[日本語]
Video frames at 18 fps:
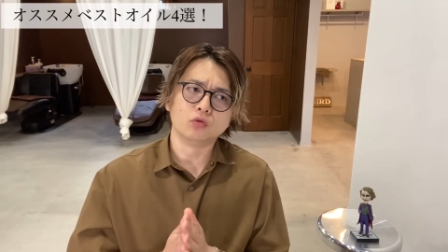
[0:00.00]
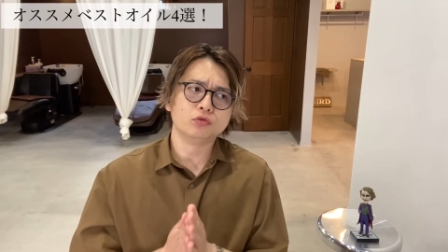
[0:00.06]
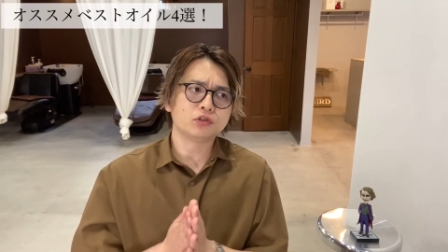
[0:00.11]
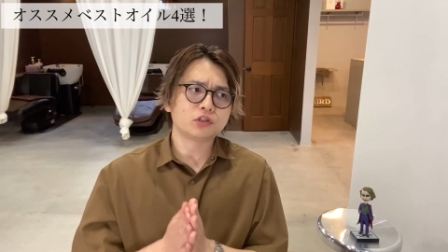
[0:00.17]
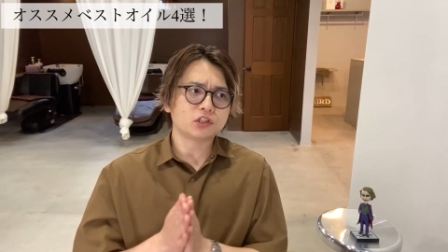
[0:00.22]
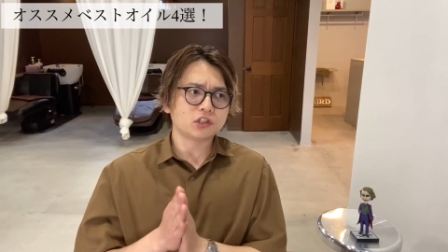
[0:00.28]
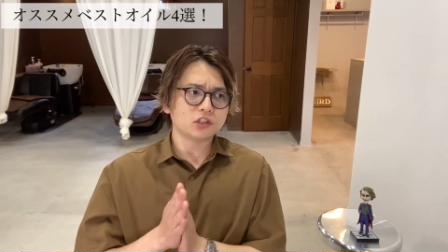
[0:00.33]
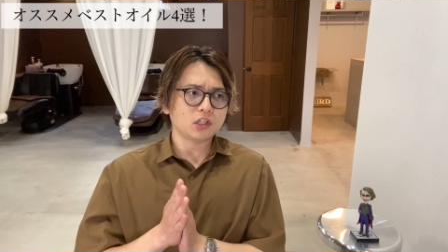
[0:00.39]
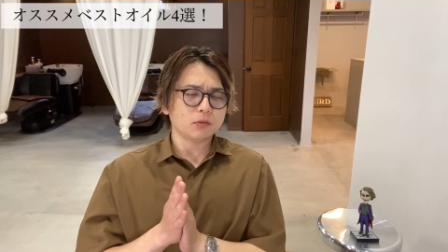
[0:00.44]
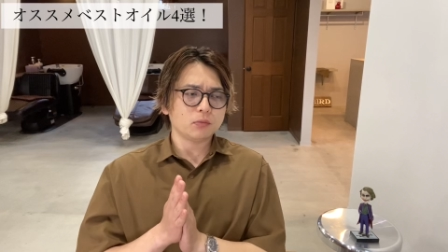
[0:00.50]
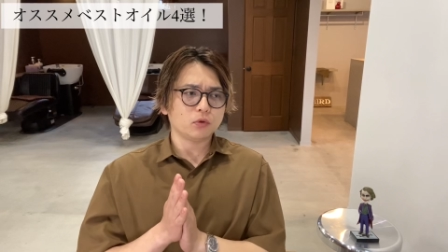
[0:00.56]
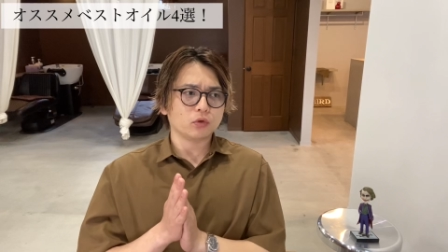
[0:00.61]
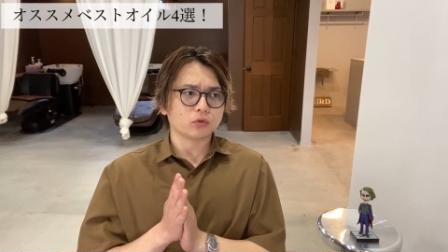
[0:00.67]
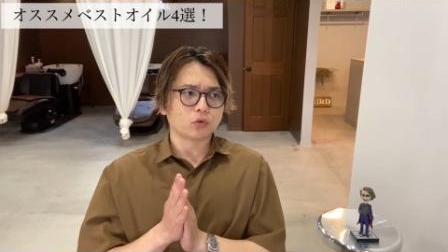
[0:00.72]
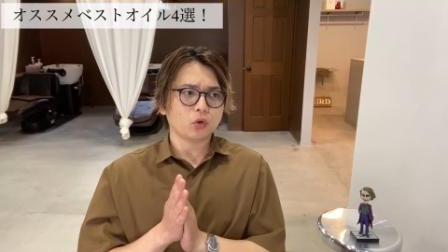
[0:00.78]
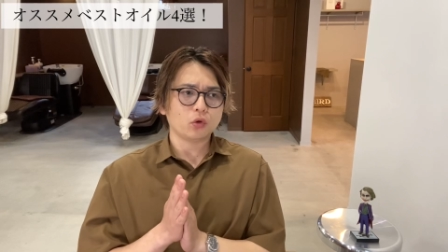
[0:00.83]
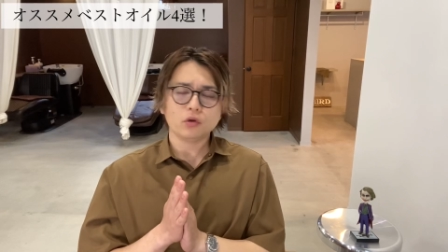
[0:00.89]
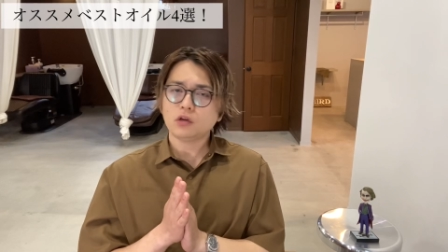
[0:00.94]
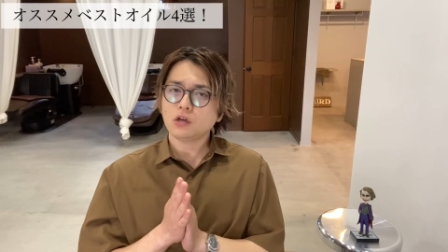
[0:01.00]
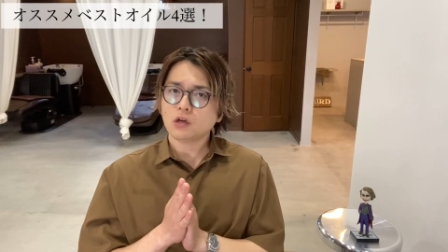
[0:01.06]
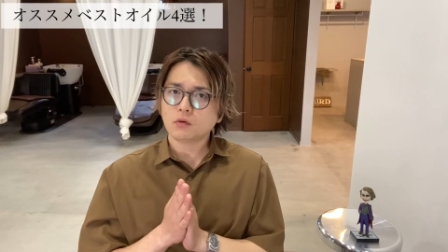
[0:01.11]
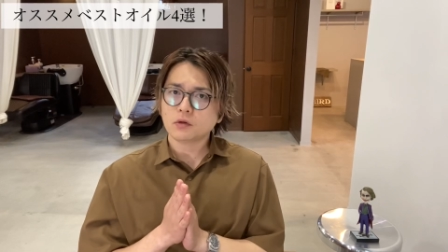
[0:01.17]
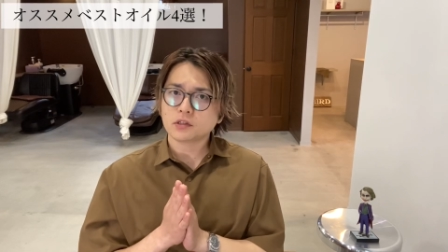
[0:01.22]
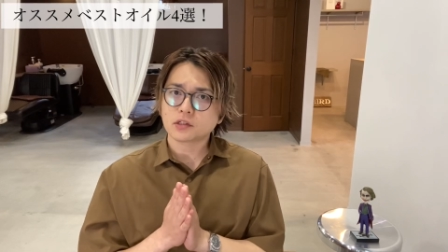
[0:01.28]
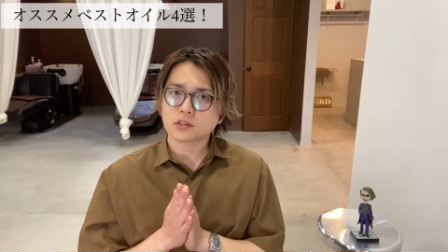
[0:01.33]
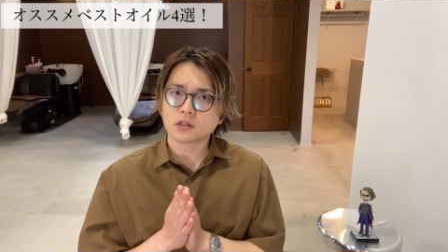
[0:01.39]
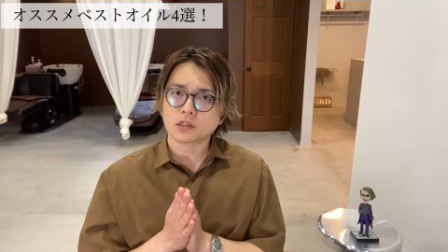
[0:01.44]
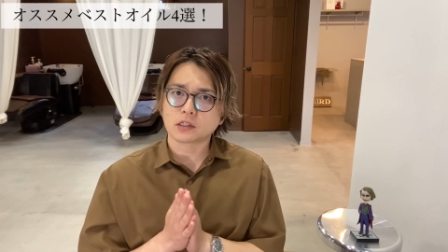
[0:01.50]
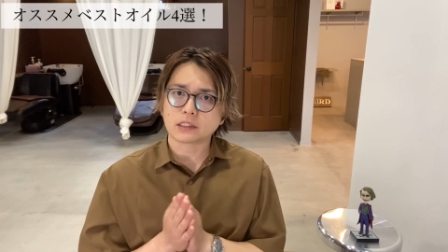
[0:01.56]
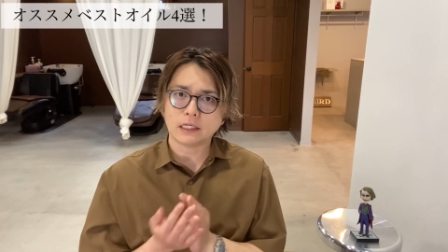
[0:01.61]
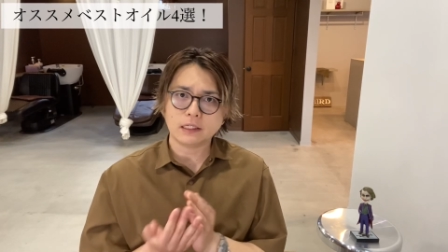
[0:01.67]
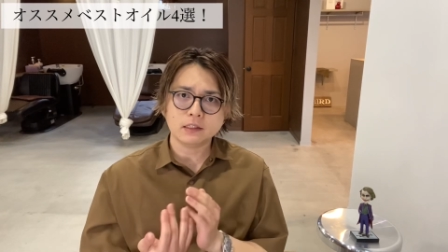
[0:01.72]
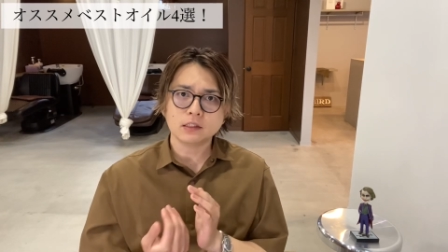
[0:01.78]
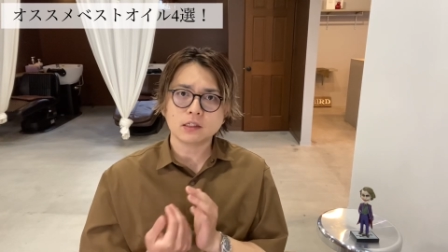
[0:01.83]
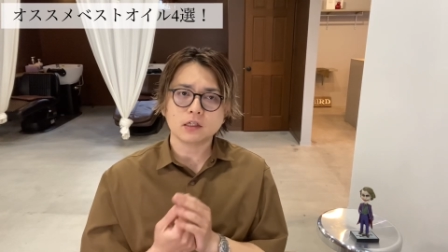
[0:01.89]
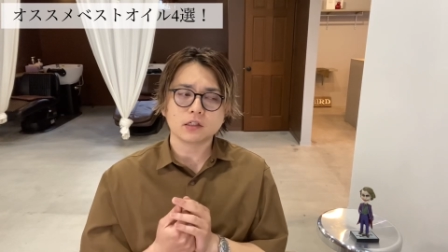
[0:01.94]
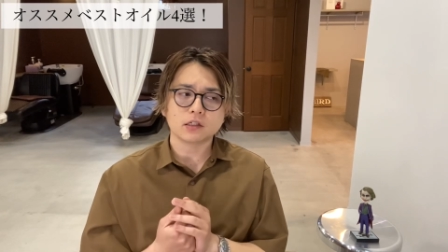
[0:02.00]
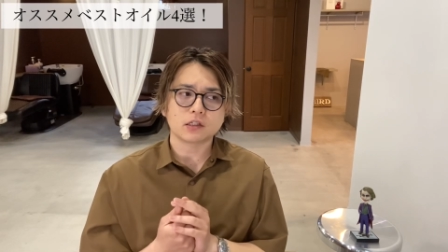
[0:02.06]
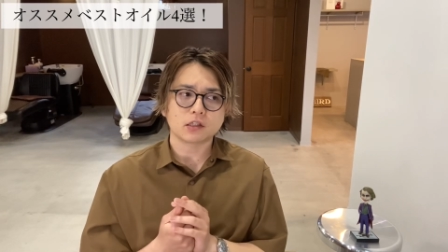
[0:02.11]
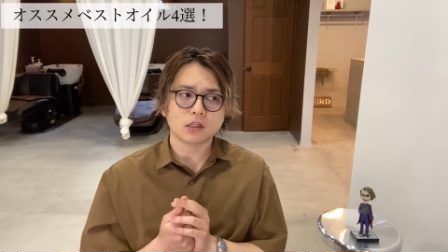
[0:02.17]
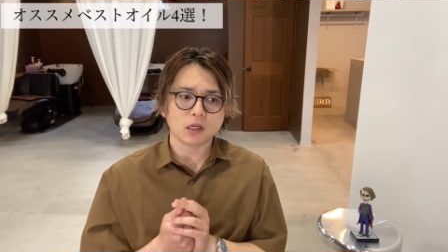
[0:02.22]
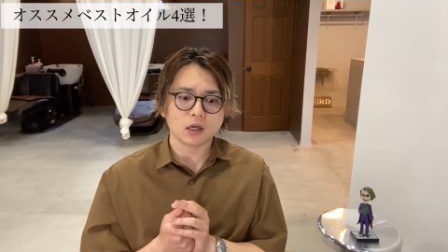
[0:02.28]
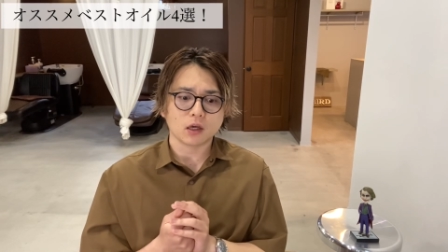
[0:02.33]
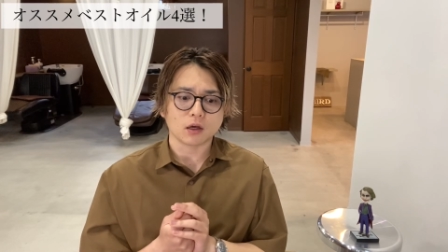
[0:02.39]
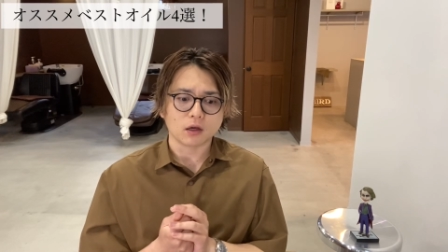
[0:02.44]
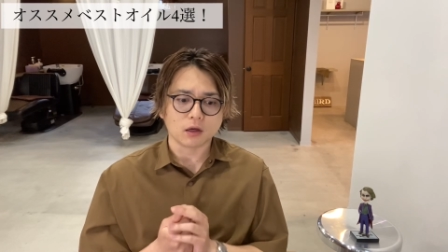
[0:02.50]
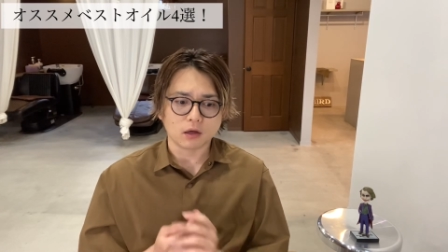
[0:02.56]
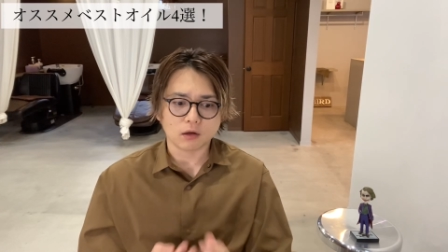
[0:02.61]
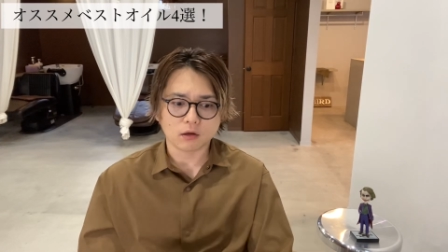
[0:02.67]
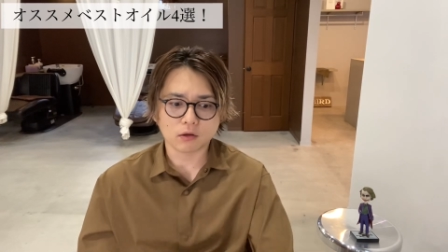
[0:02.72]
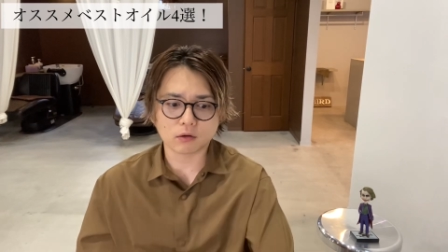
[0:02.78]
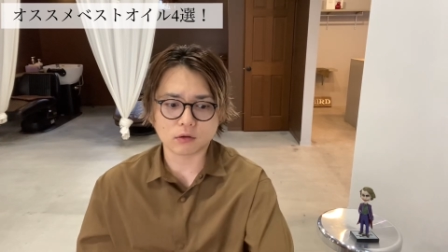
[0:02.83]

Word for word: うちでも問い合わせがガンガン来て、